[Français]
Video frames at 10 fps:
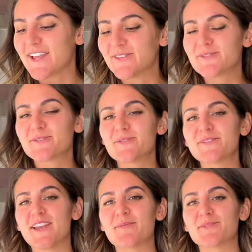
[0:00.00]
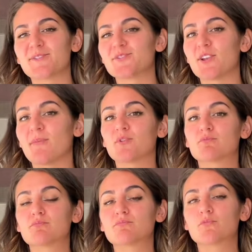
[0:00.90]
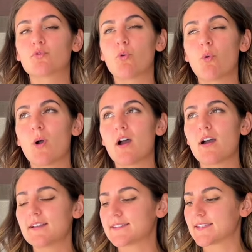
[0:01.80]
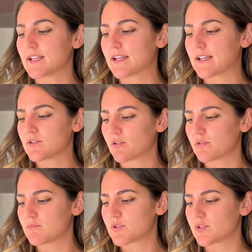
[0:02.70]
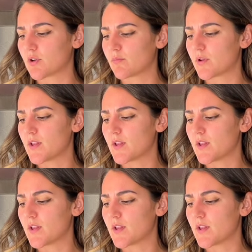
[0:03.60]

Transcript: Et donc, du coup, vous avez besoin de seulement trois ingrédients, il me semble.